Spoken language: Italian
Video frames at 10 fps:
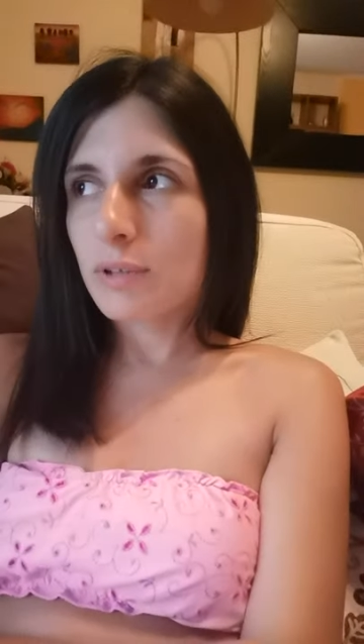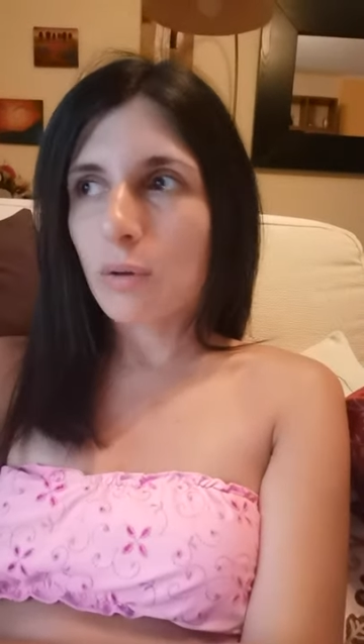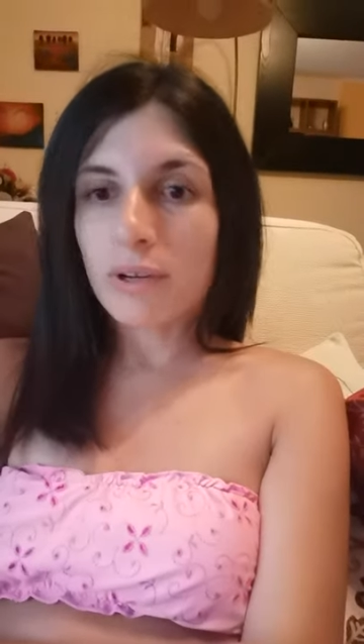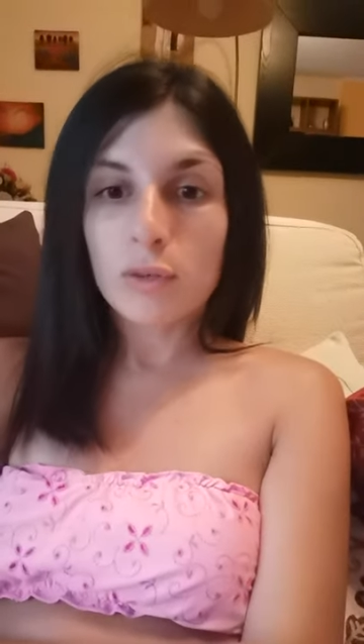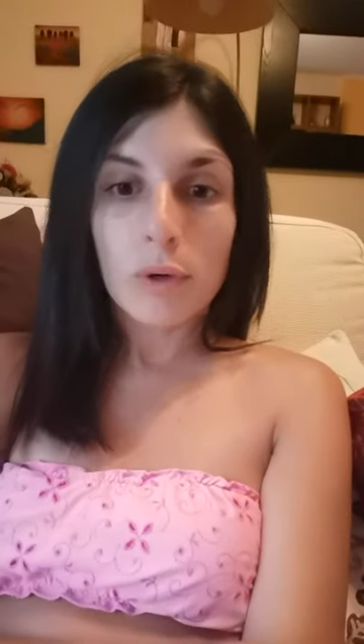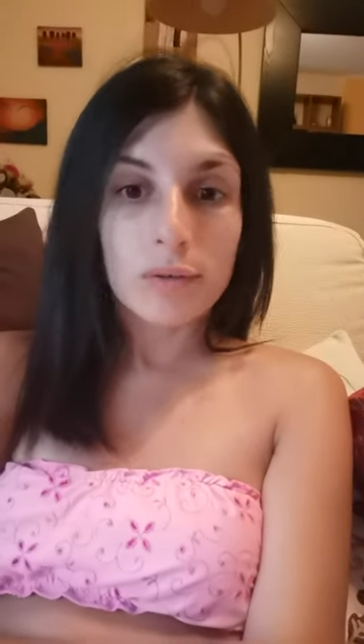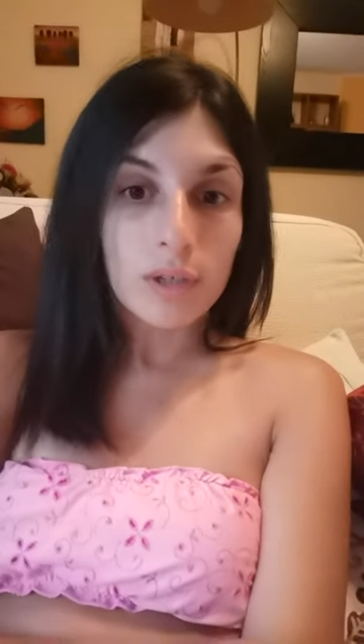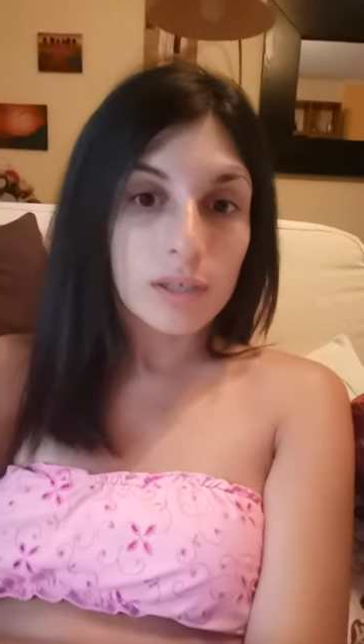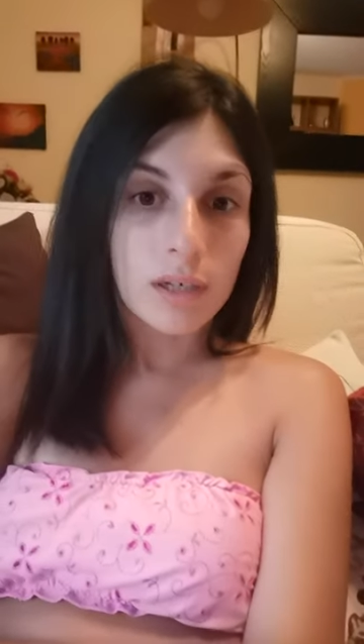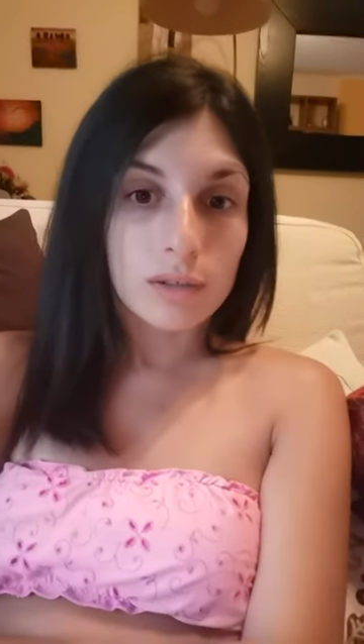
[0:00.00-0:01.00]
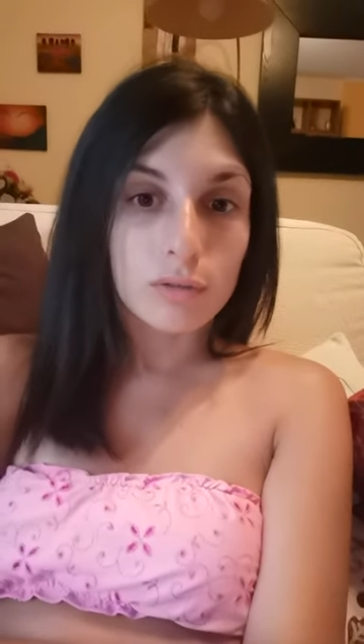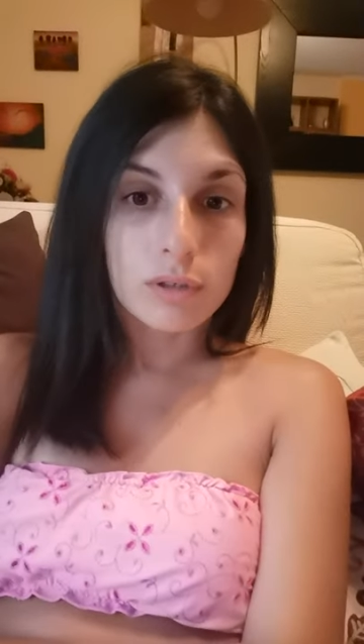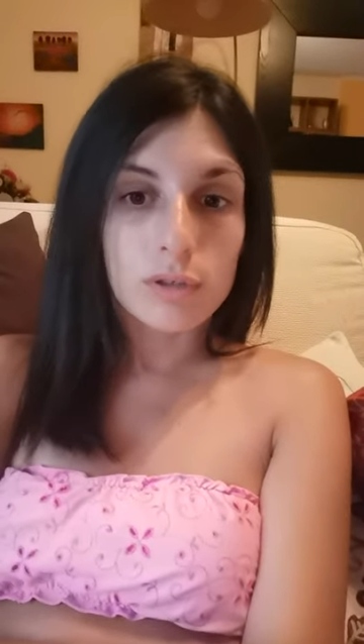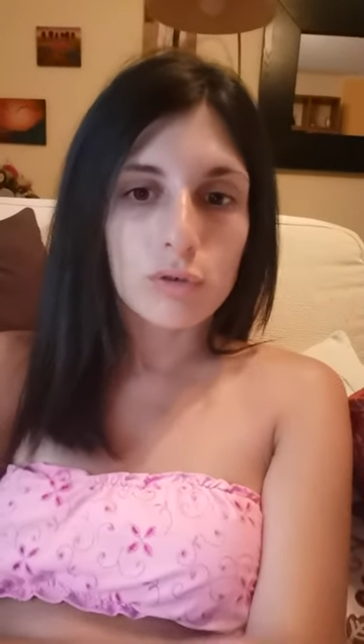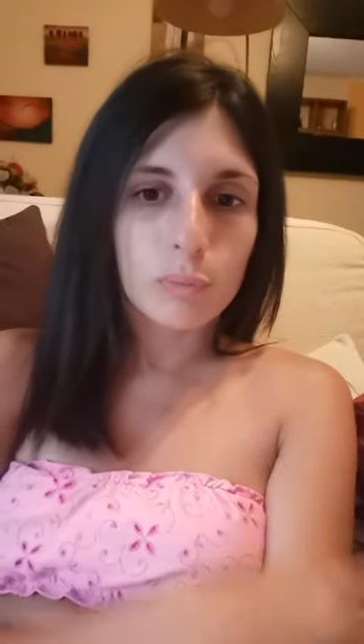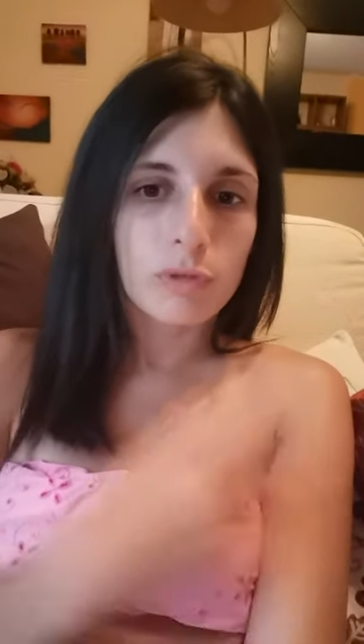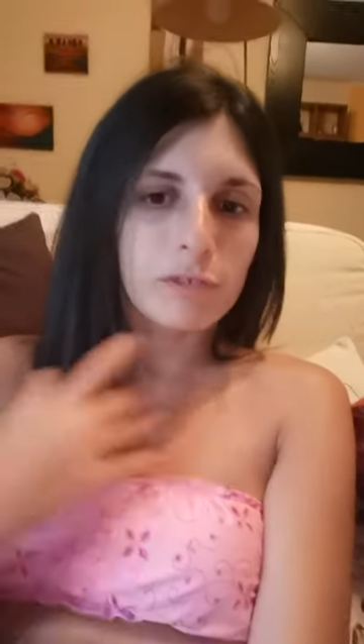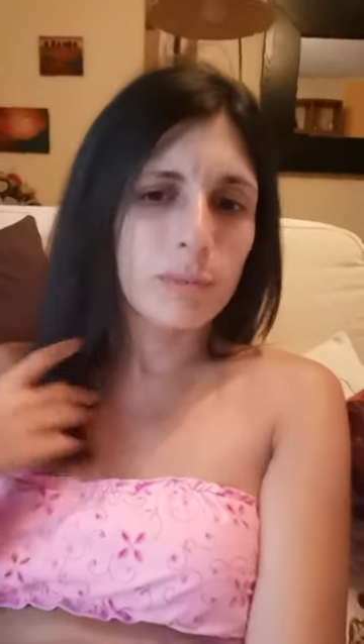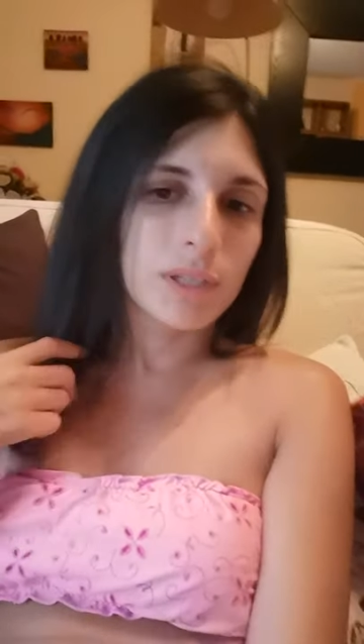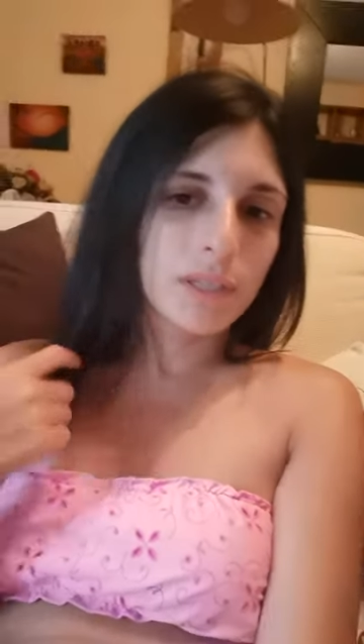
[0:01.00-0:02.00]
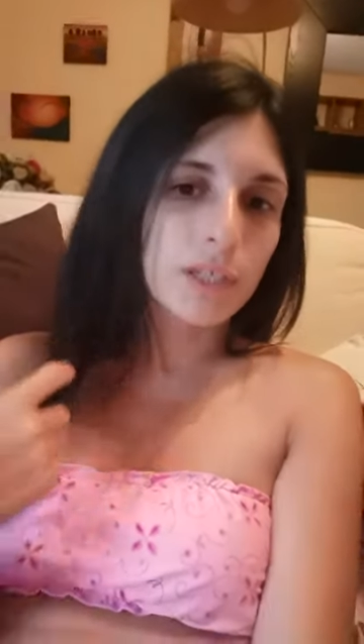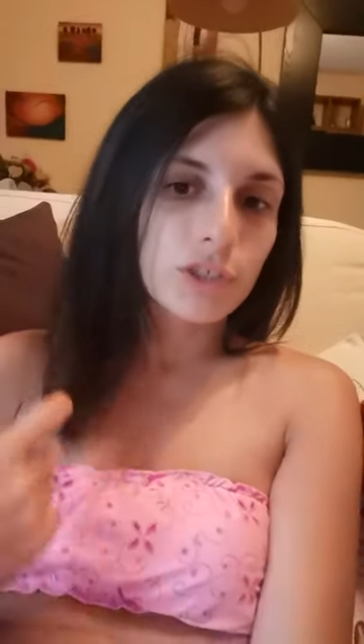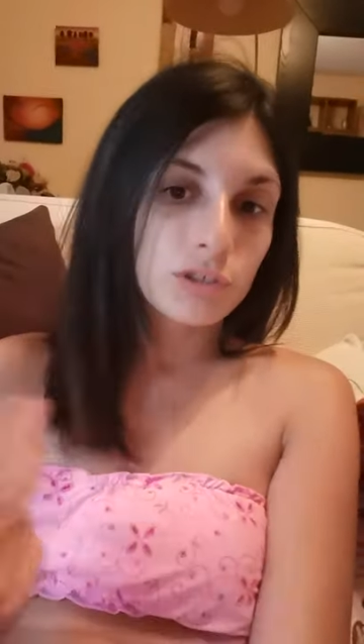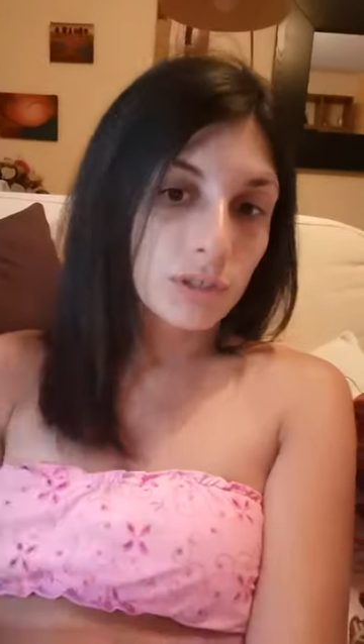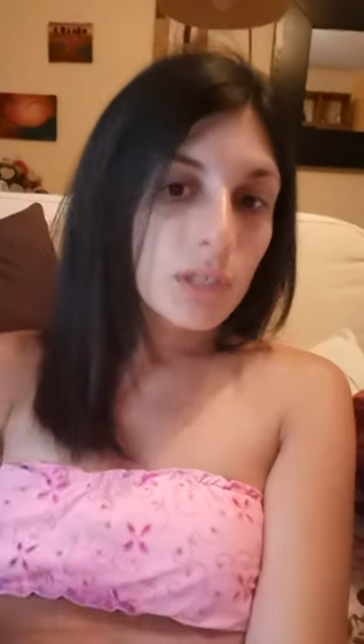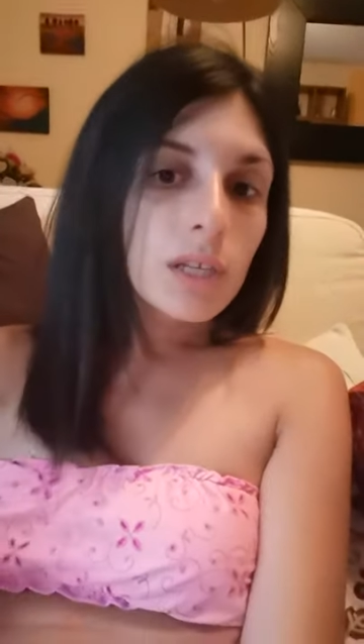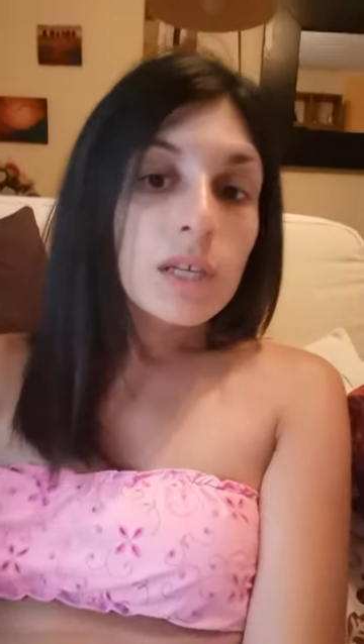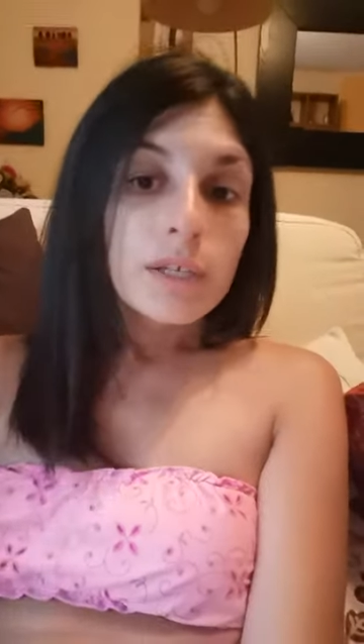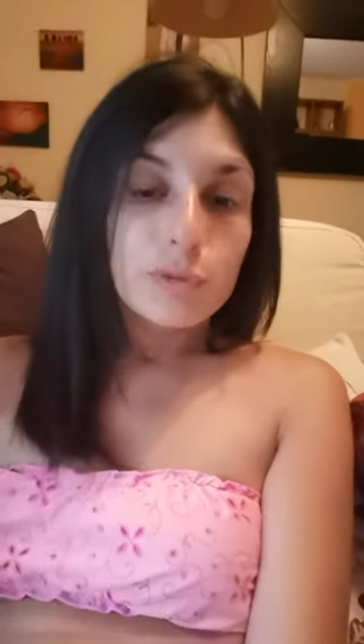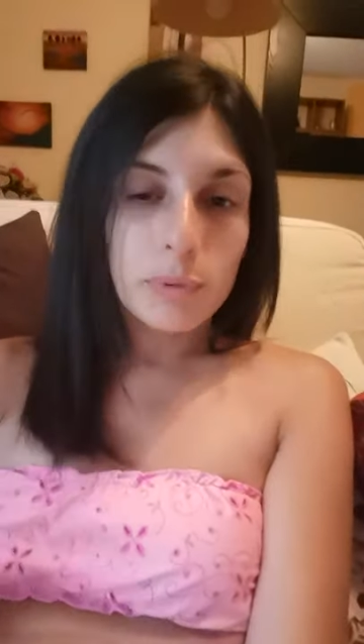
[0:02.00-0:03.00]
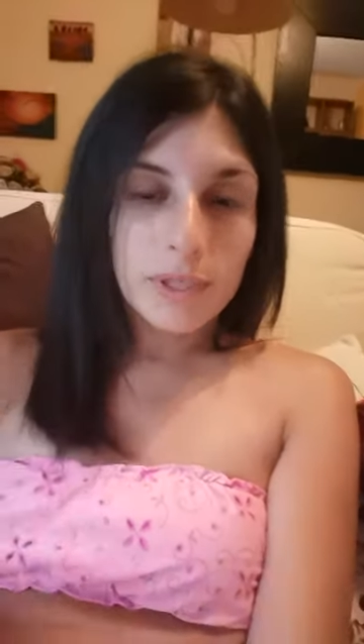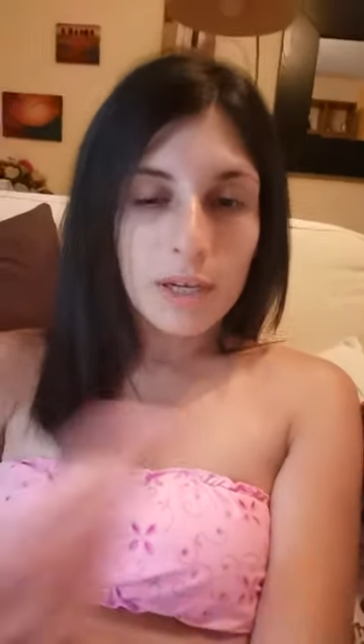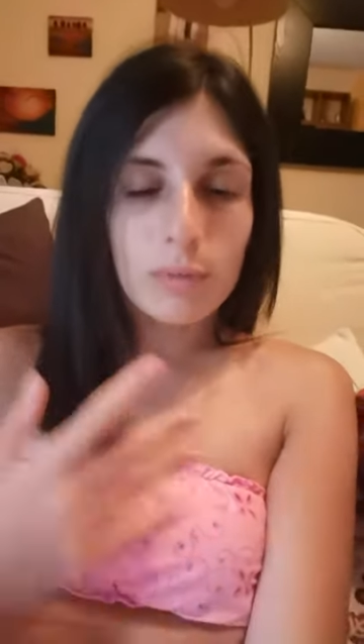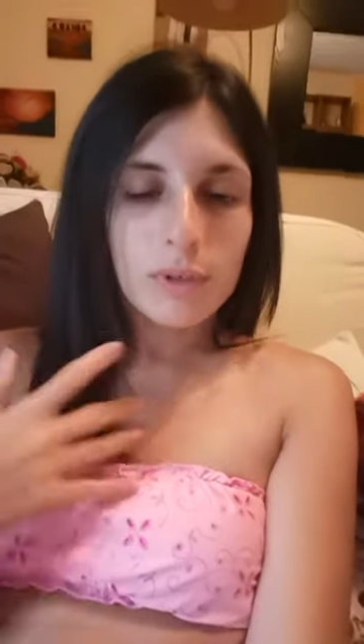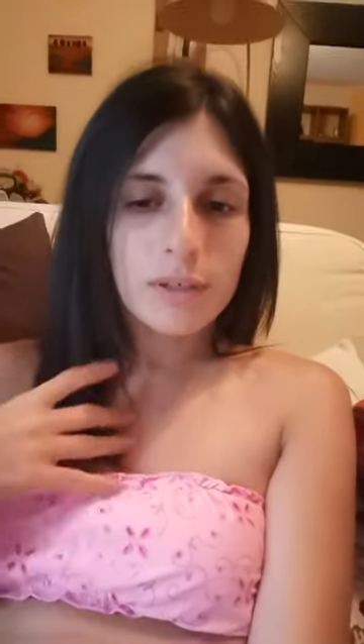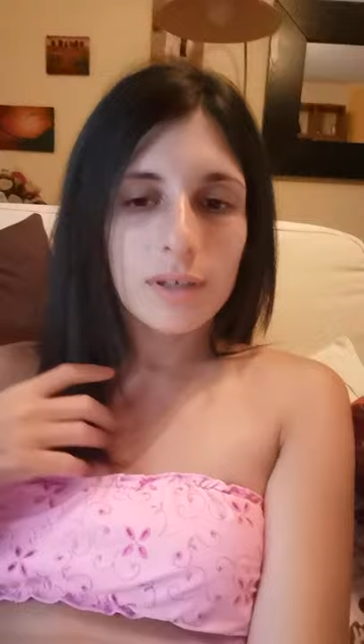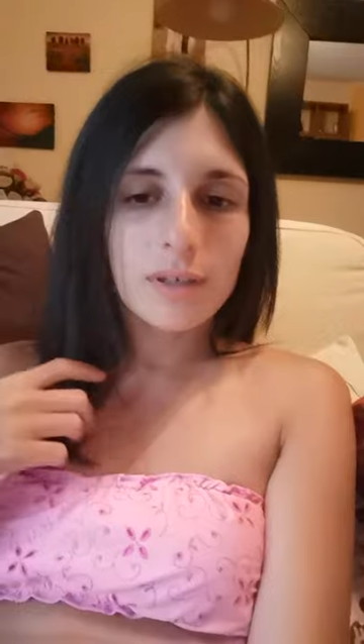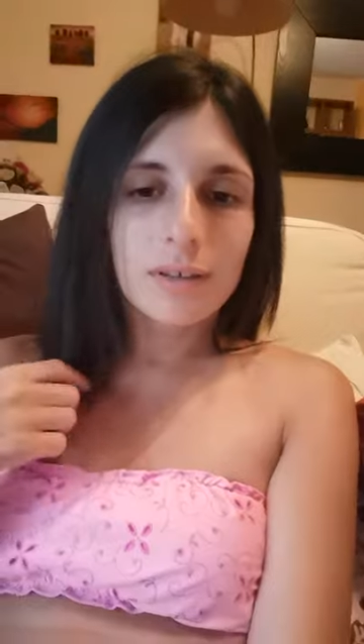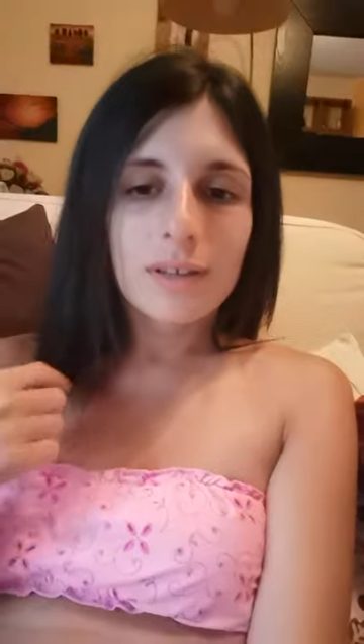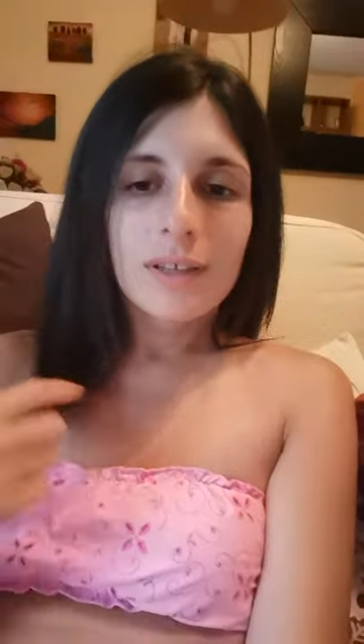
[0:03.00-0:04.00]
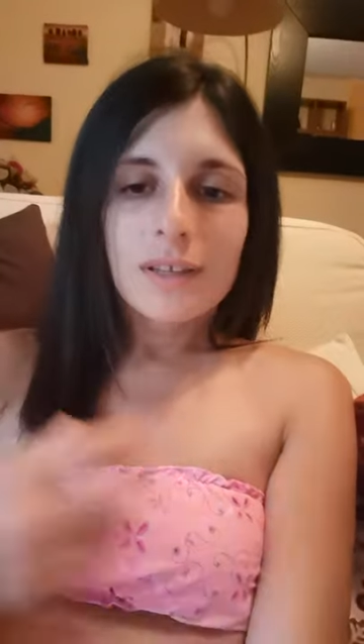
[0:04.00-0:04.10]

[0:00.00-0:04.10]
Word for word: Da quando mi hanno tagliati non riesco più a farmeli crescere. Speriamo che